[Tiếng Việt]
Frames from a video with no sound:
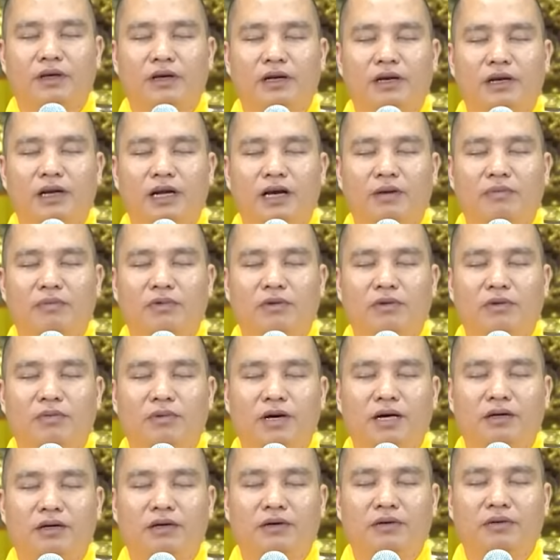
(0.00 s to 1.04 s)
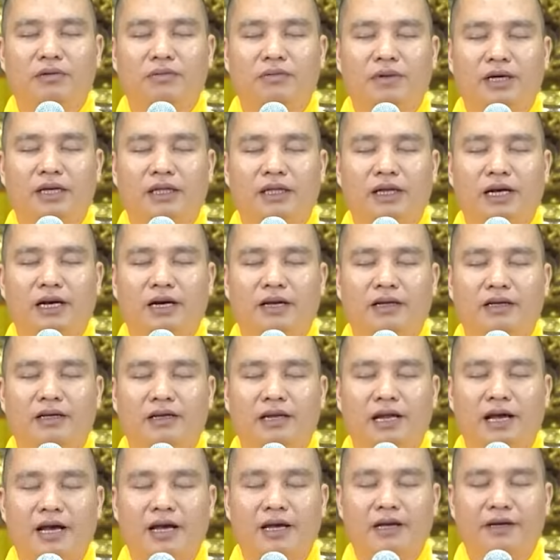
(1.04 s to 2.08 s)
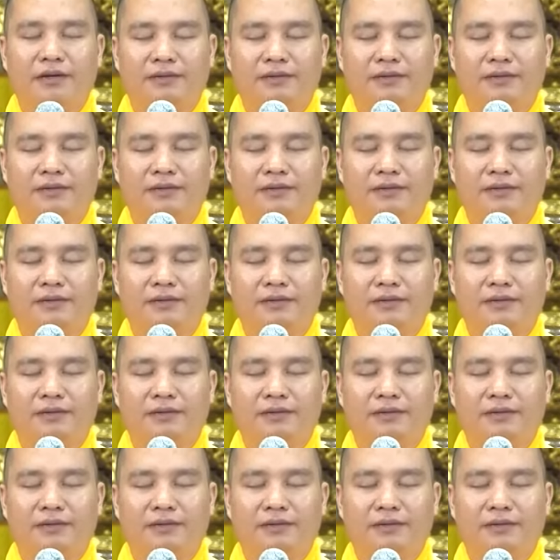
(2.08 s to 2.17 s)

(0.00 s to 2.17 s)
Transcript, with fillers: Nam mô Ba Đầu Ma Thắng Như Lai.